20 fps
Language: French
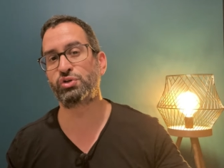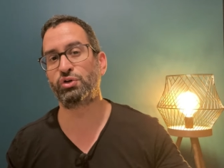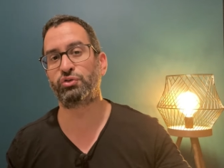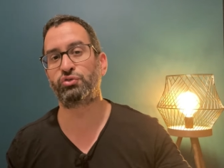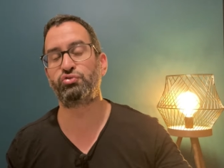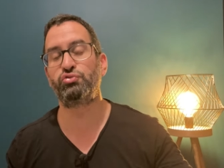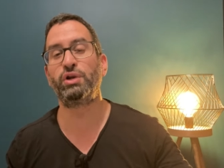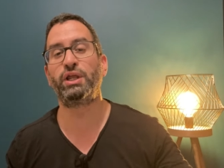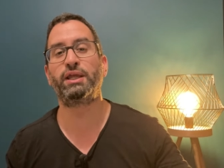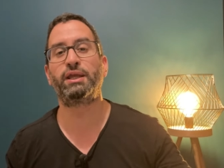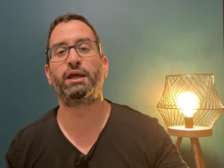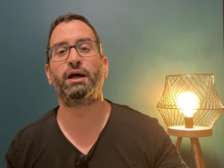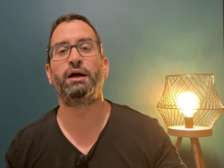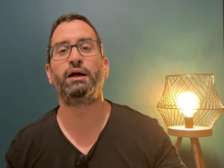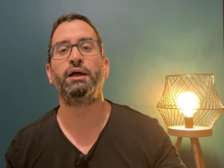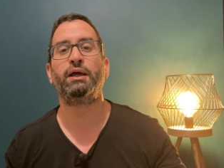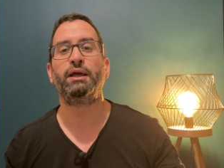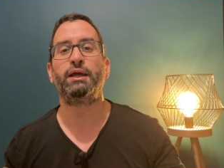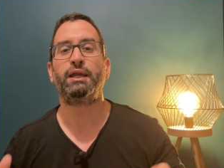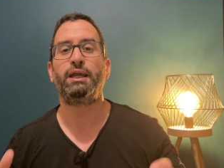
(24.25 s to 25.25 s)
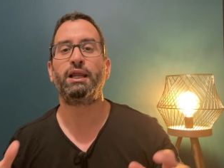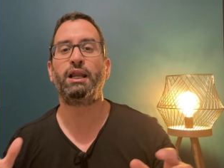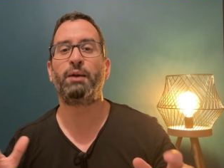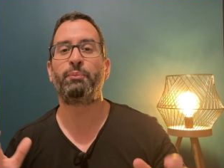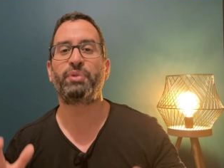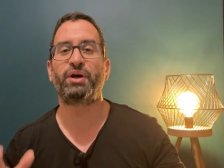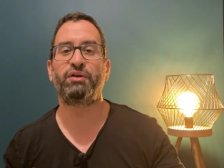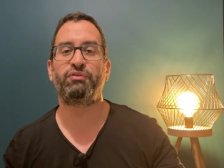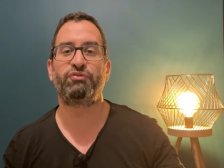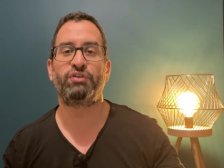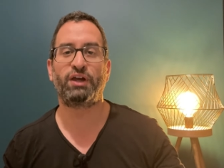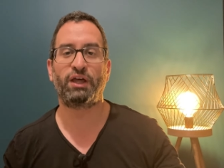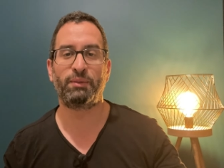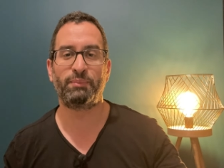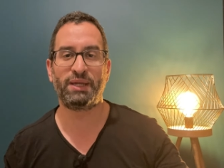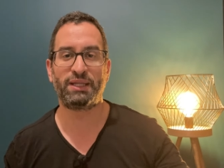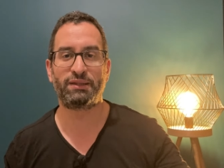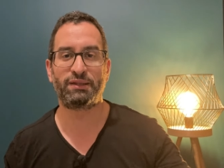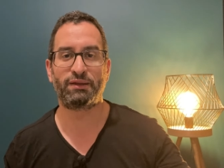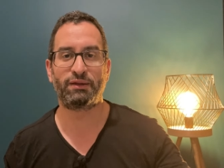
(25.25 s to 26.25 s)
En tous les cas, il a préféré
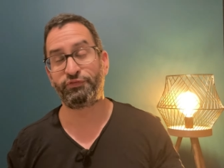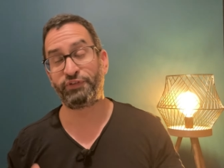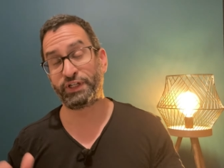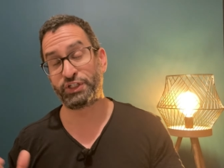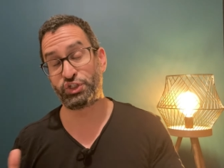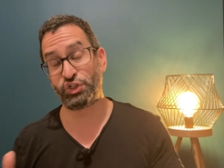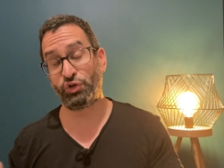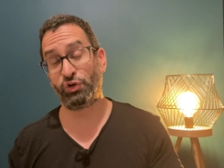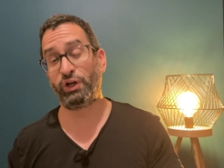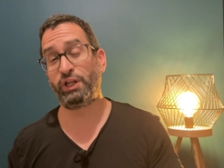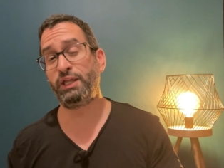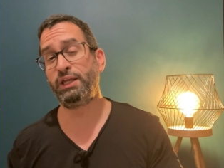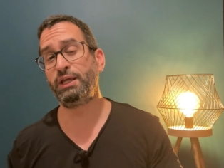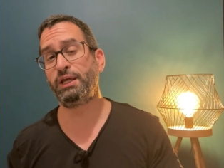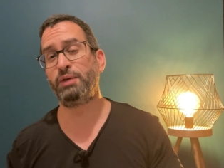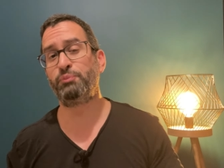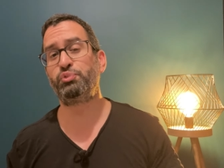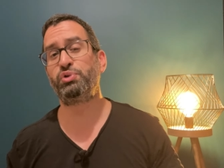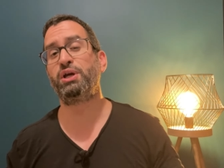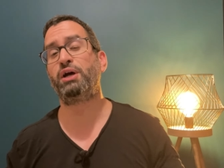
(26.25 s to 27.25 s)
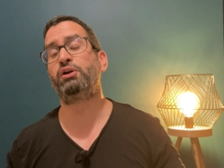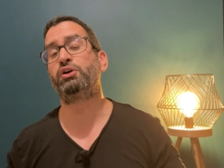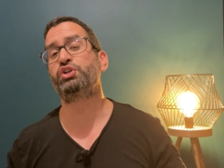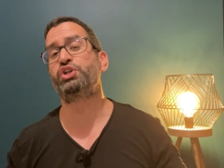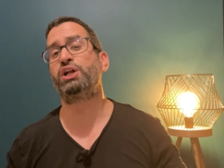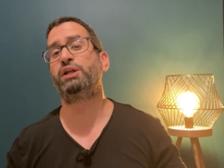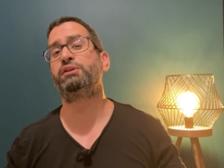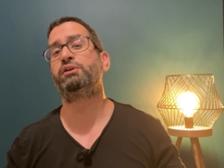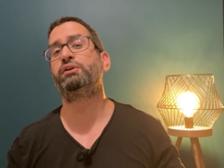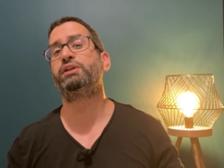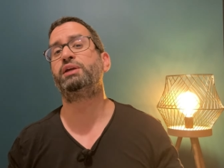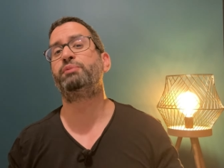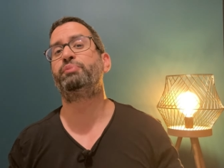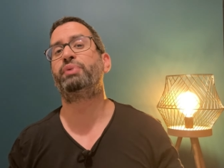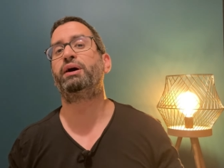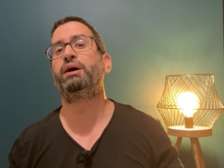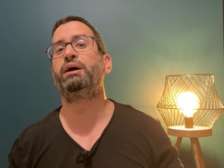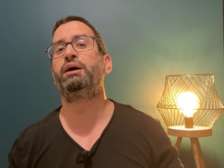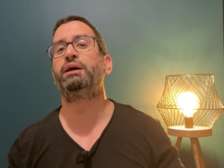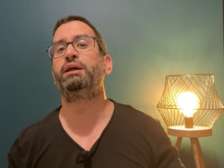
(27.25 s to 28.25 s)
mettre Fagioli. Et puis alors, je l'attendais
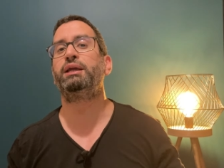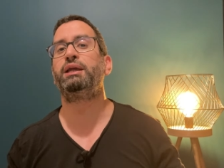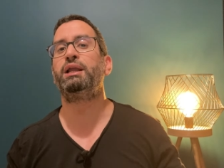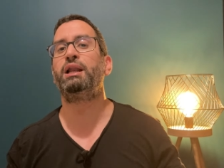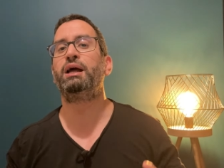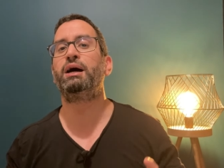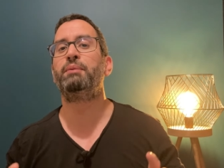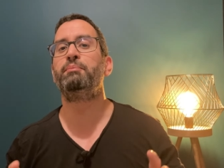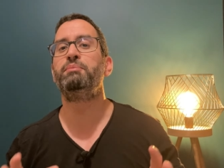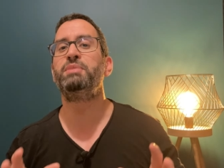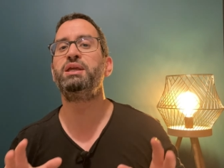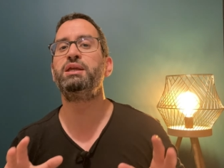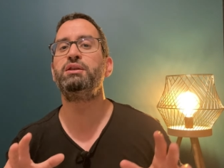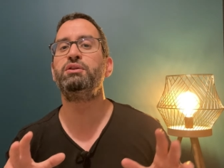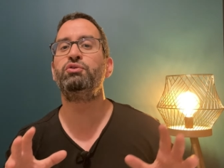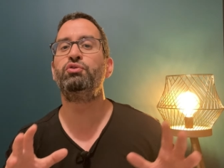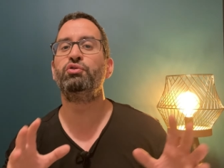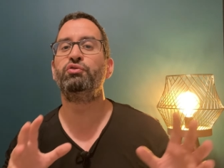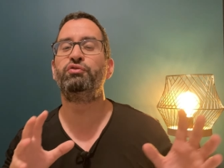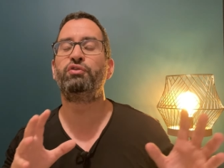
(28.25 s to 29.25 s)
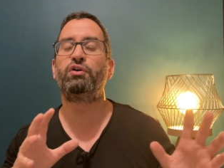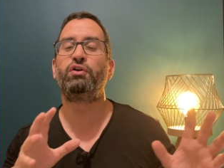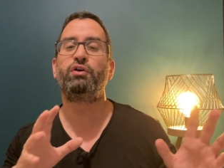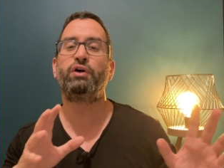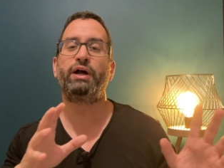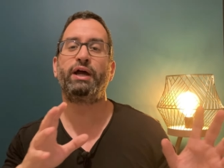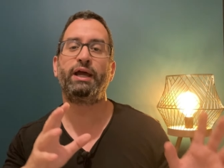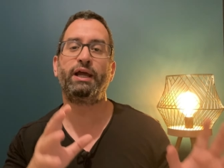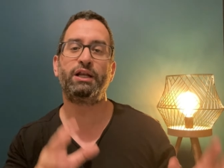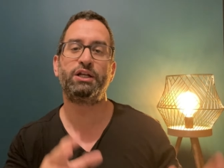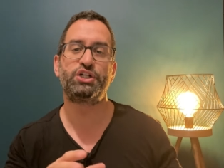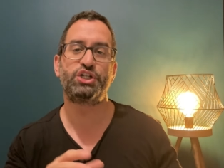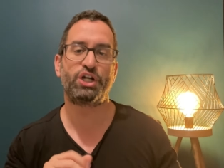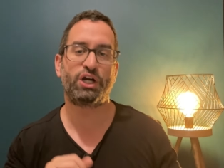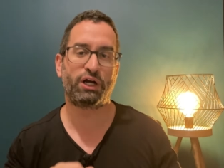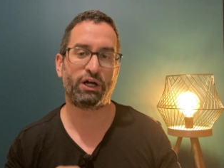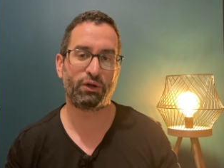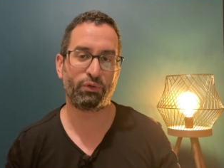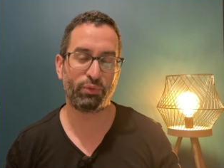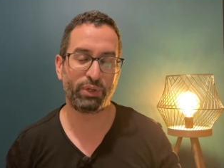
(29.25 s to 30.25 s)
pas, il a mis devant El
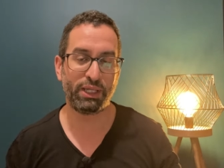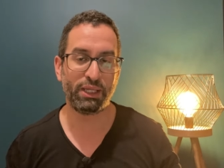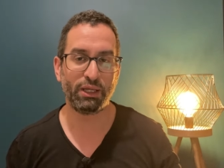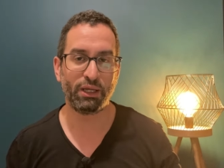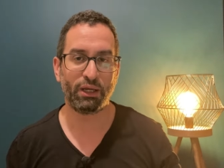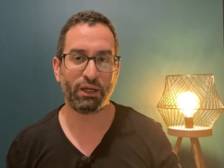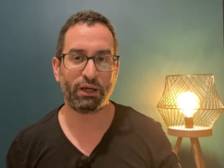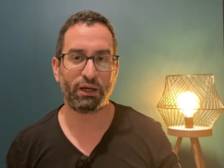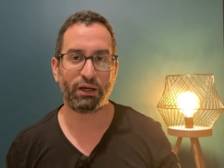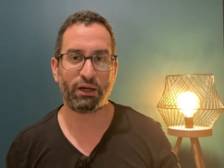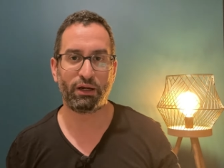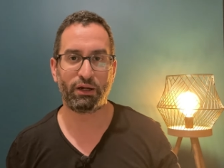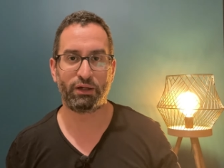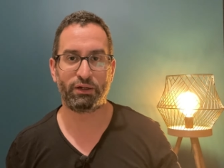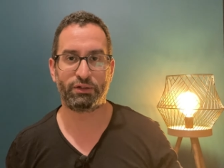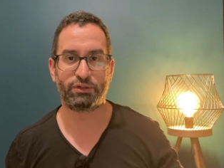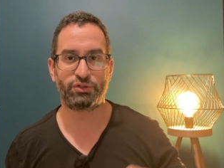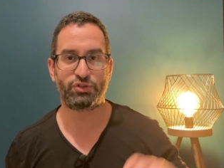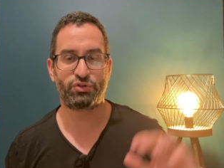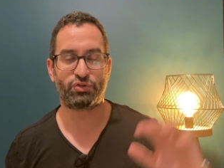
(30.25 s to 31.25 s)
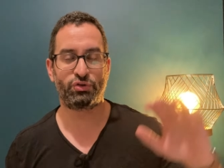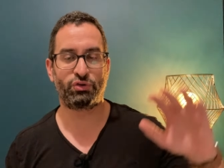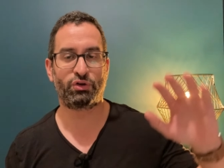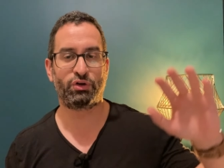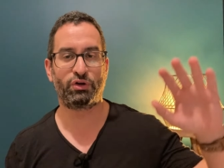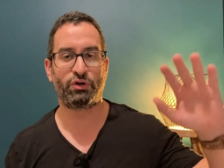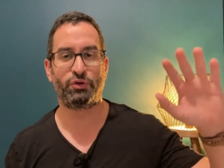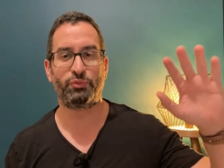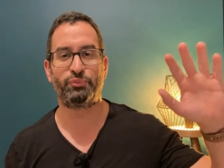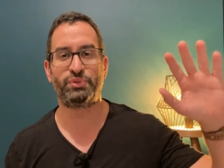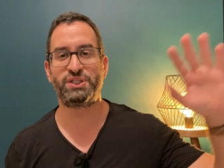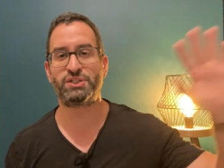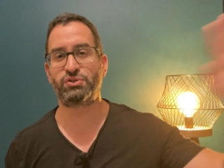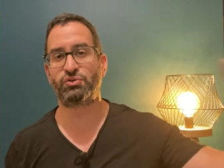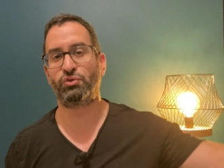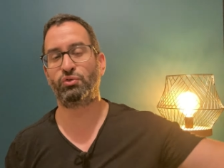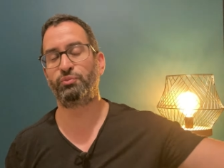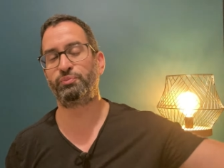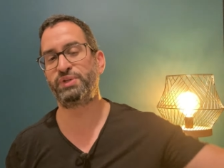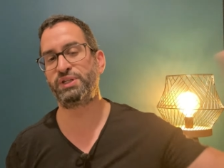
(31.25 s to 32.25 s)
Sharawi euh, sur
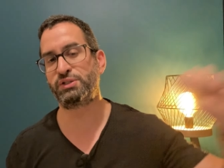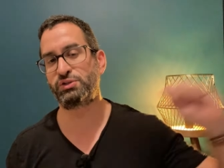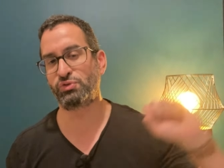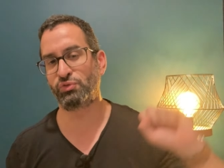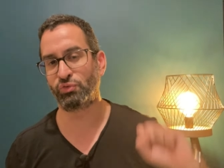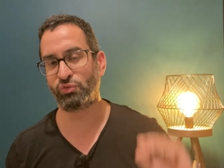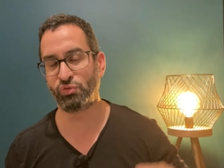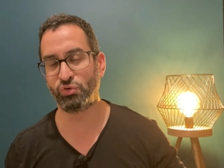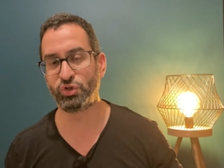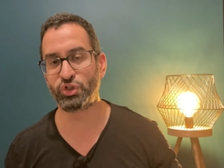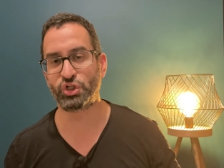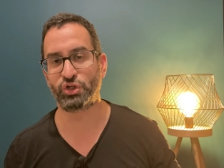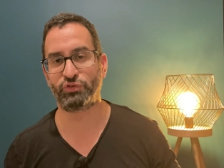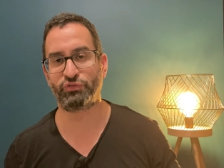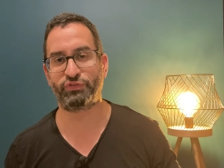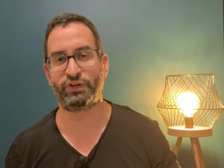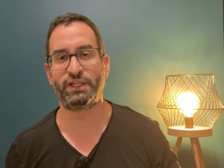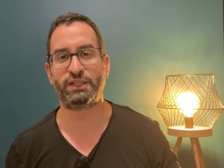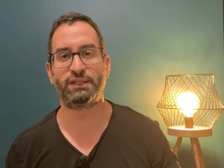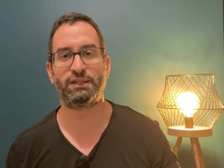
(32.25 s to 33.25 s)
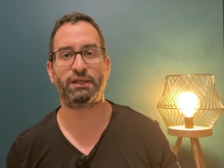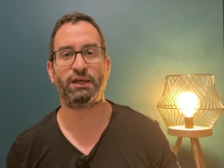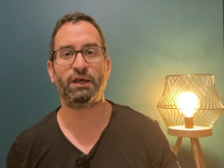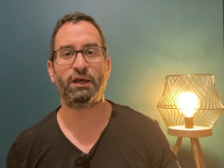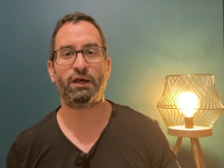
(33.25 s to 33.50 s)
piston, piston gauche en fait.